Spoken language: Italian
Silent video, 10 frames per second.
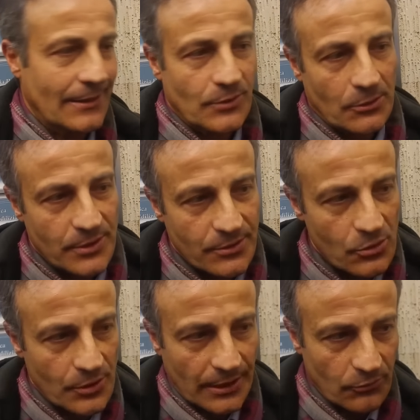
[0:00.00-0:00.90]
È una
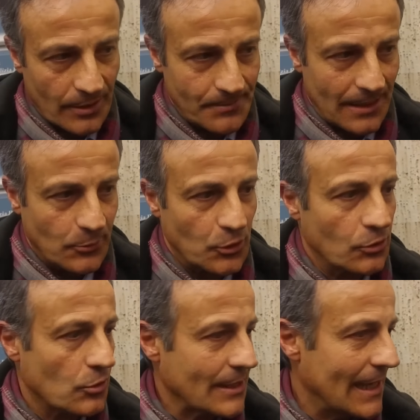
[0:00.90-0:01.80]
questione che noi abbiamo
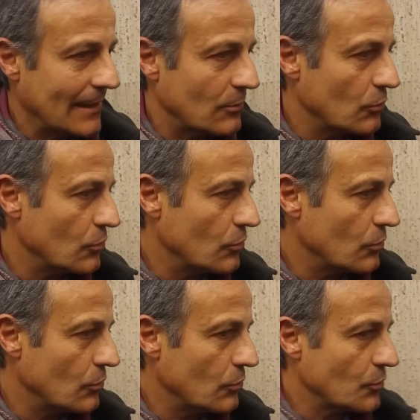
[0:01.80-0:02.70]

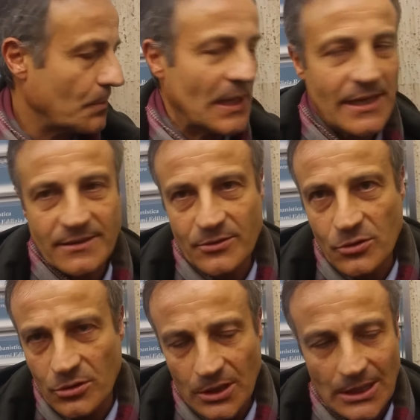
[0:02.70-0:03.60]
ricordato
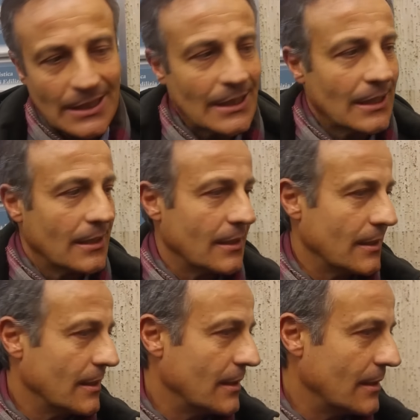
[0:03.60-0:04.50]
spesso
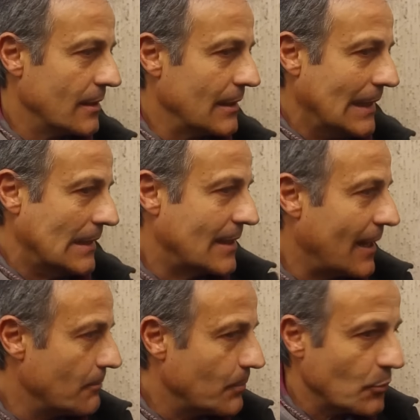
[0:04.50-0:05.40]
eh, il
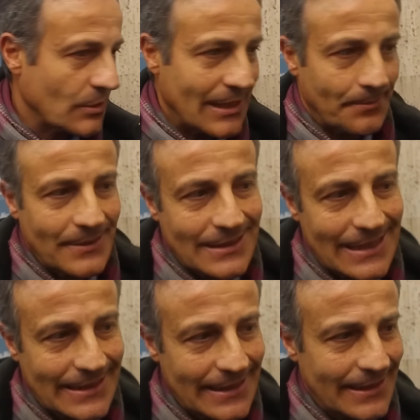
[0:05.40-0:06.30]
tempo sta per
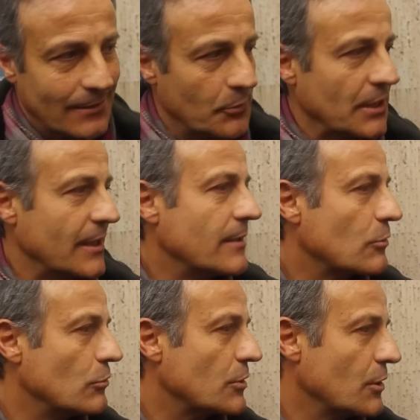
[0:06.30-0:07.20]
scadere, quindi
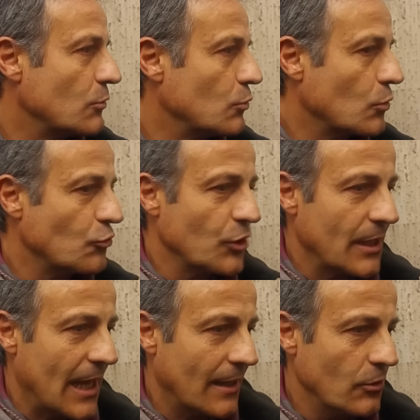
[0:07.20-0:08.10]
entro il 31
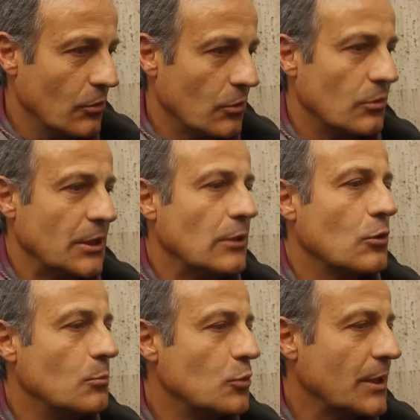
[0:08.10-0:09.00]
gennaio il
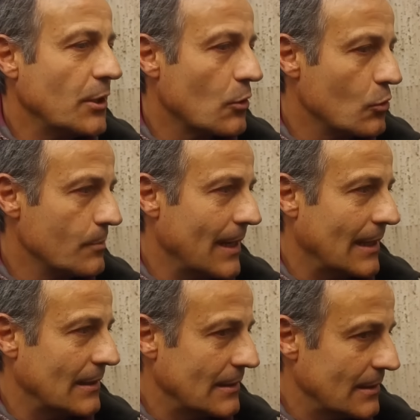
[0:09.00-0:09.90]
Comune di
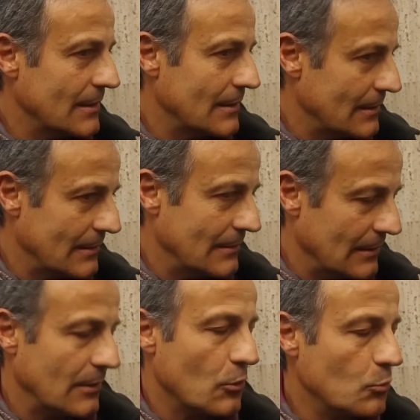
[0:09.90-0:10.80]
Roma, eh,
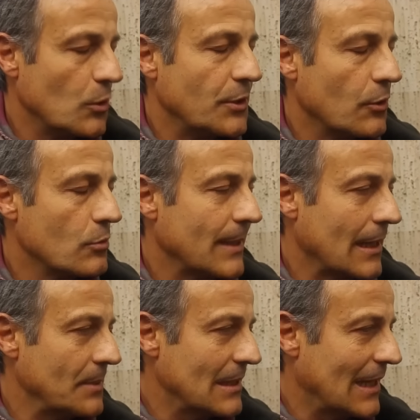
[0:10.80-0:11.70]
il Comune di Roma
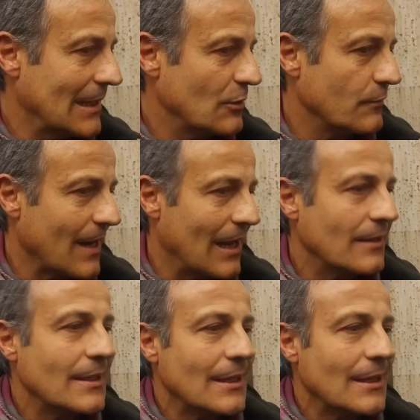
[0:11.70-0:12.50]
Capitale dovrà